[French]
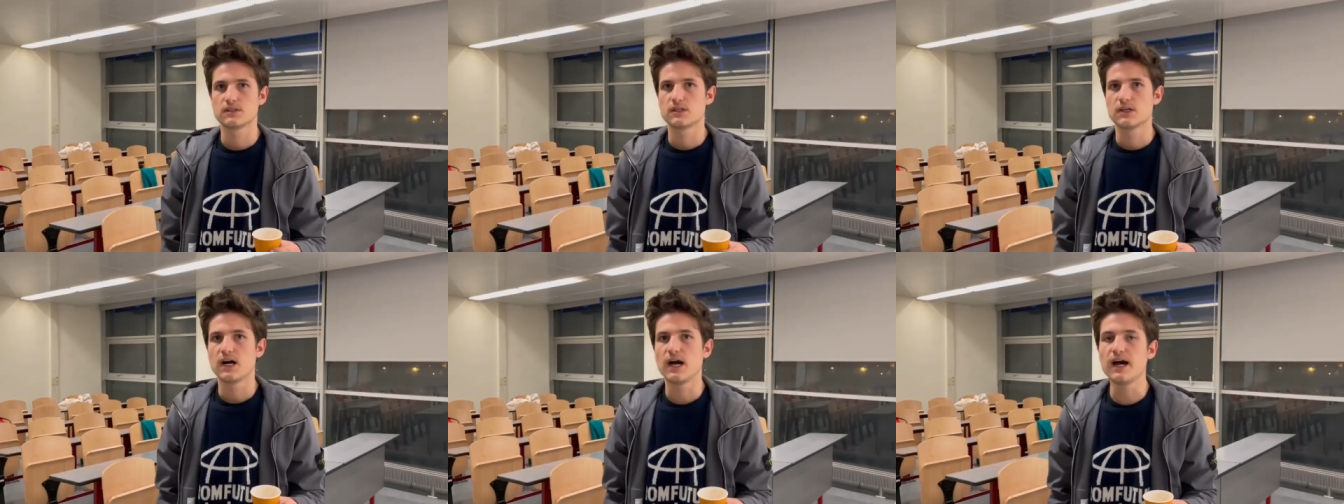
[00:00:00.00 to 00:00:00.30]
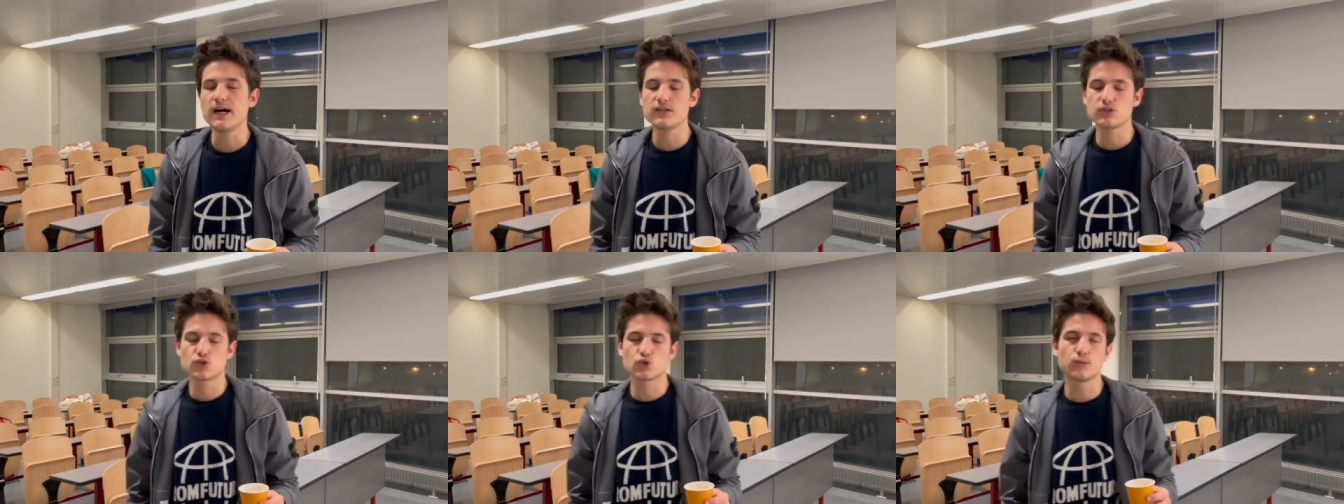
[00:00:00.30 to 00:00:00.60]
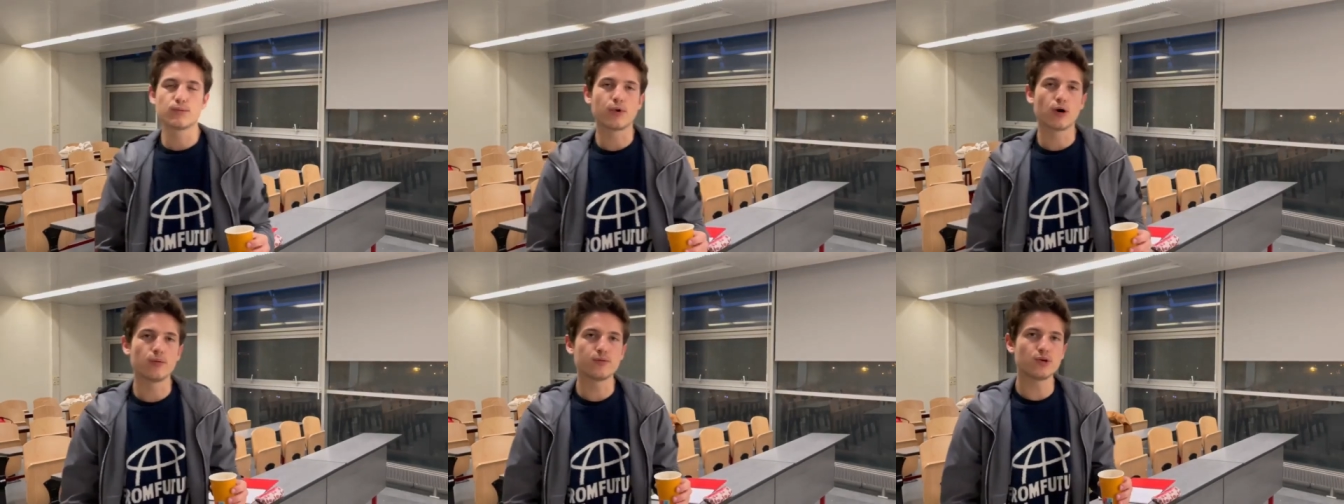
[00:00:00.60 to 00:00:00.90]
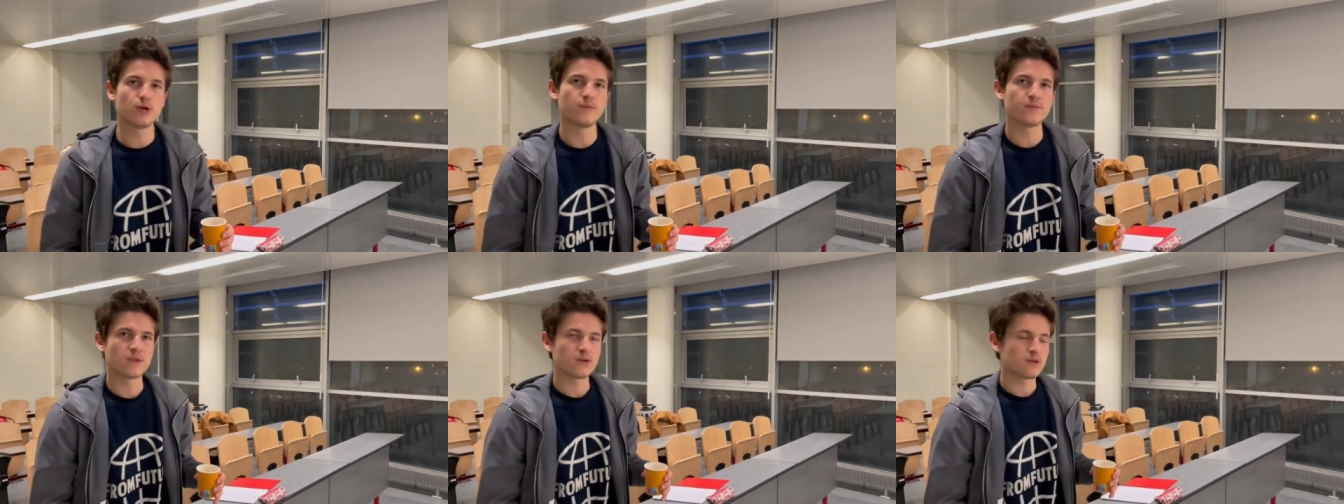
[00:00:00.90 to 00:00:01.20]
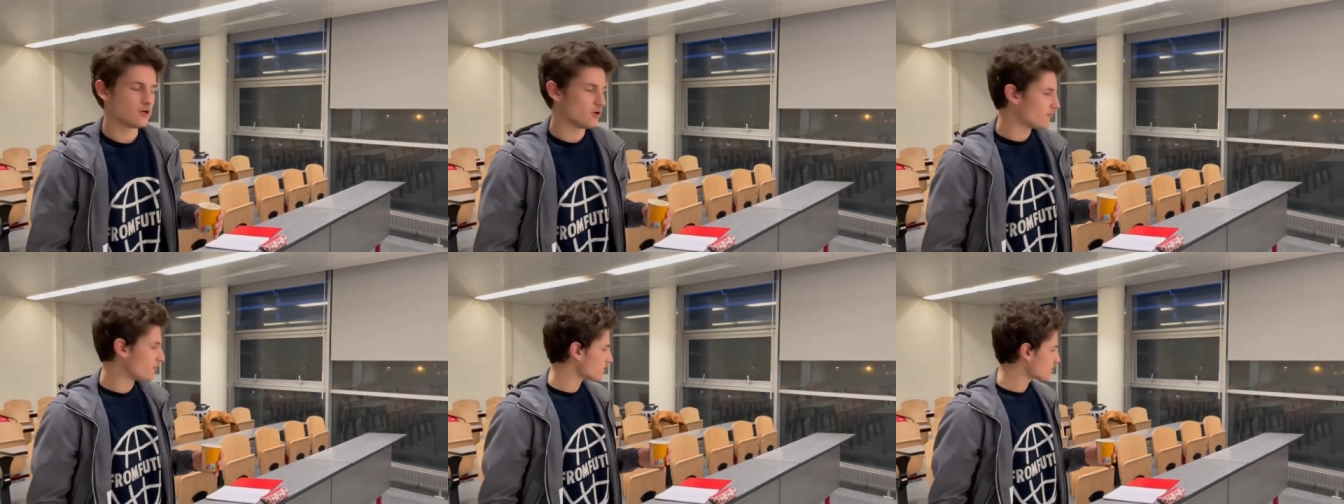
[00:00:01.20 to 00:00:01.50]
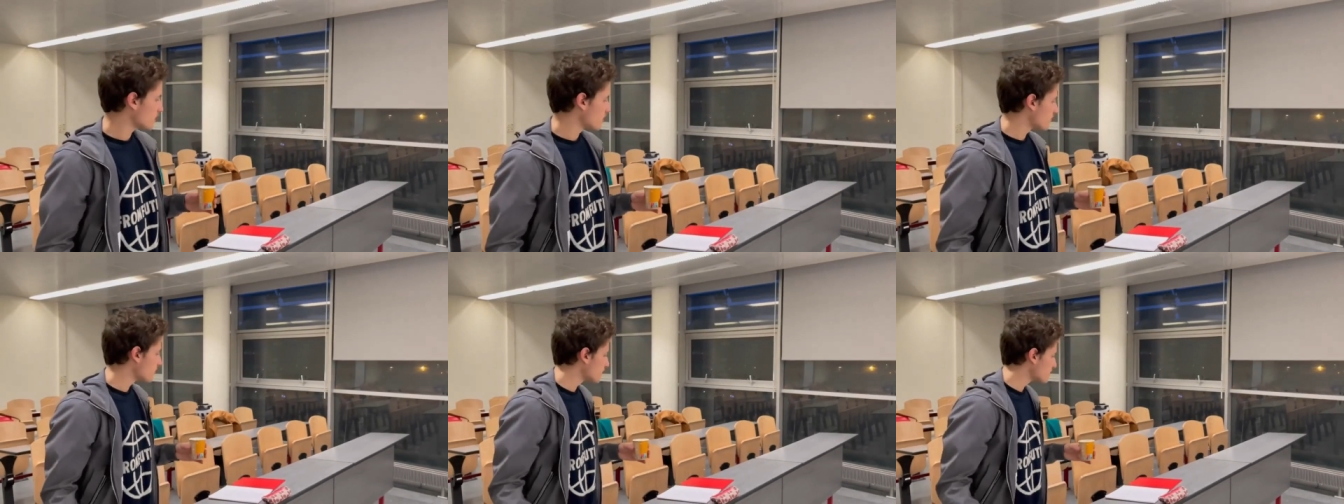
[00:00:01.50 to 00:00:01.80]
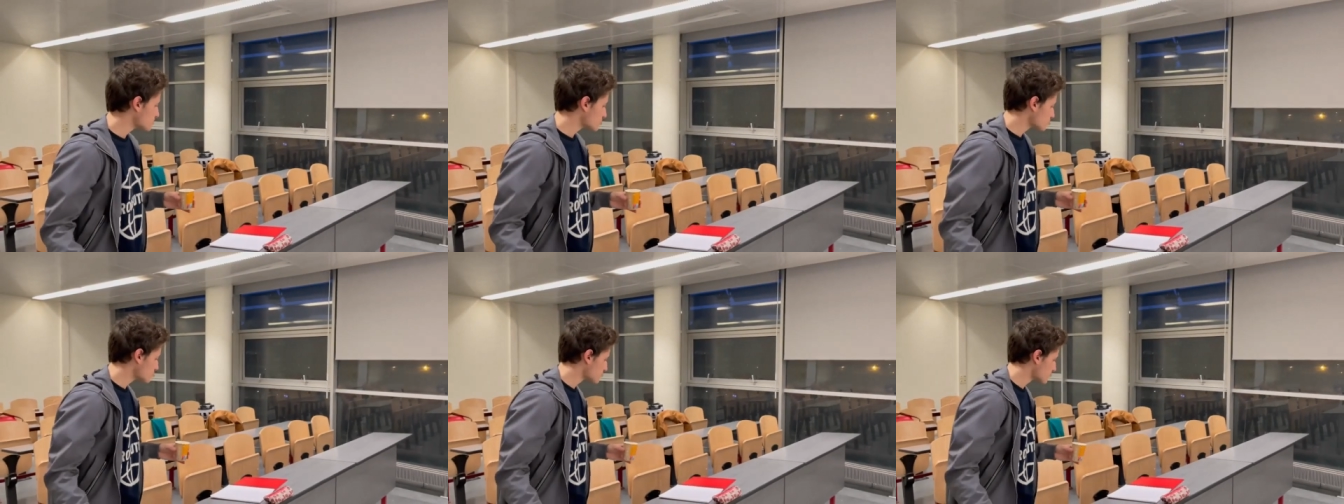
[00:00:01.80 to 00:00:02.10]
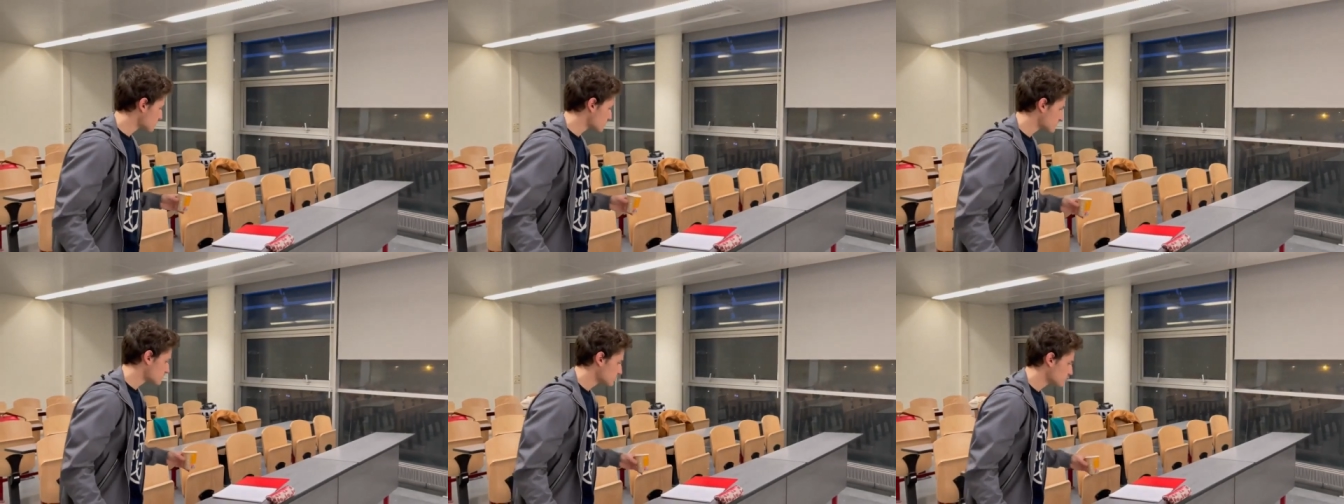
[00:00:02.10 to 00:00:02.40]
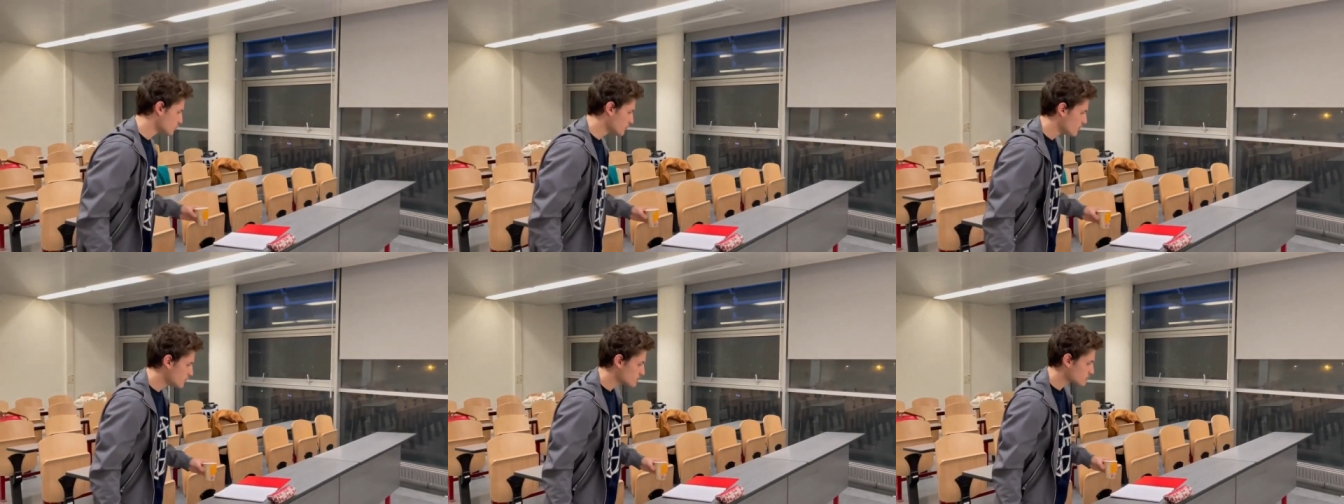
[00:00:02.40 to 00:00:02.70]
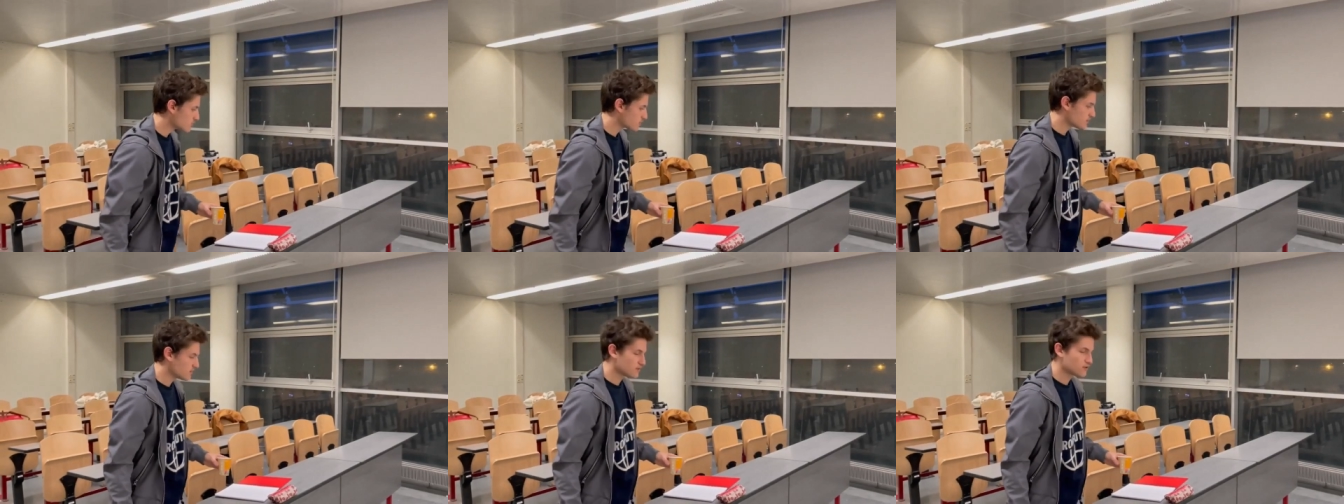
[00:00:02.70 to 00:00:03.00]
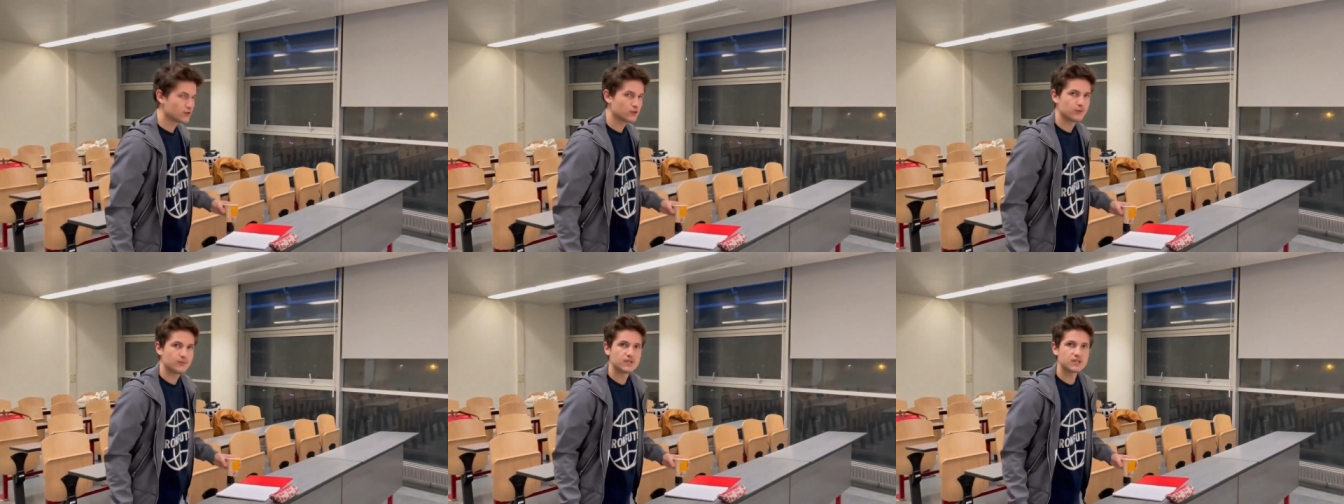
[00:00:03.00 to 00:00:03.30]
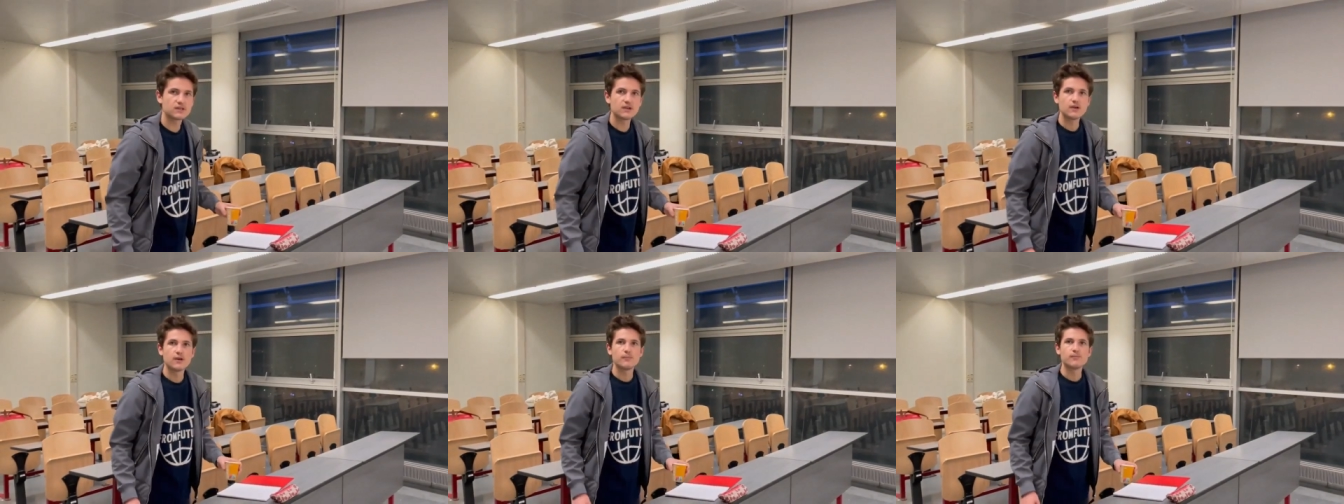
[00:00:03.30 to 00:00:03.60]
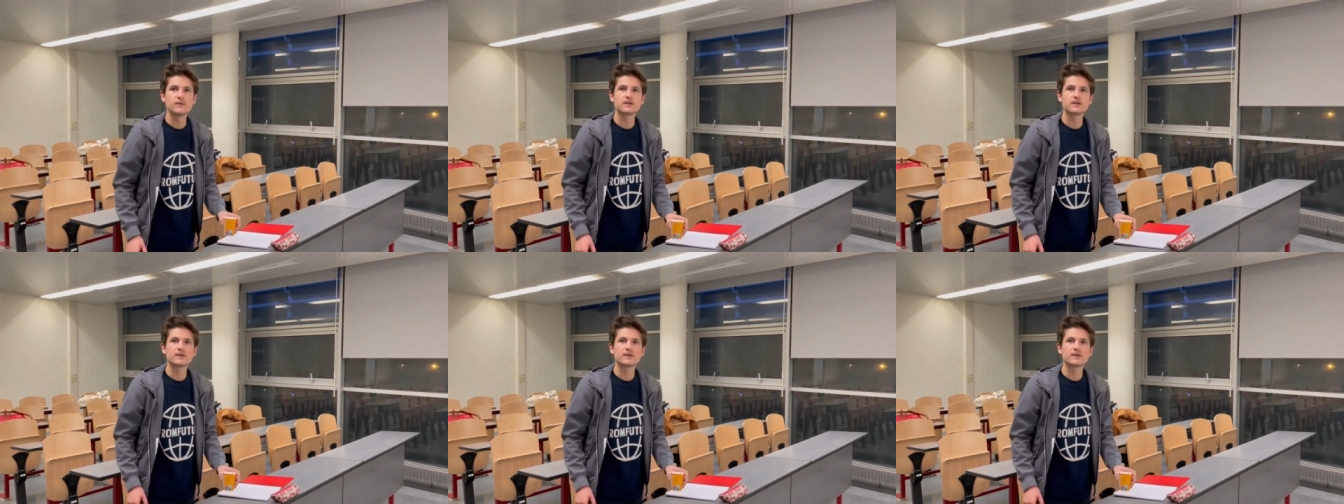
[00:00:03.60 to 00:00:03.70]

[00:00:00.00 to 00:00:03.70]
Ah, je comprends mieux. En fait, l'inflation, c'est un signe de bonne santé économique. Mais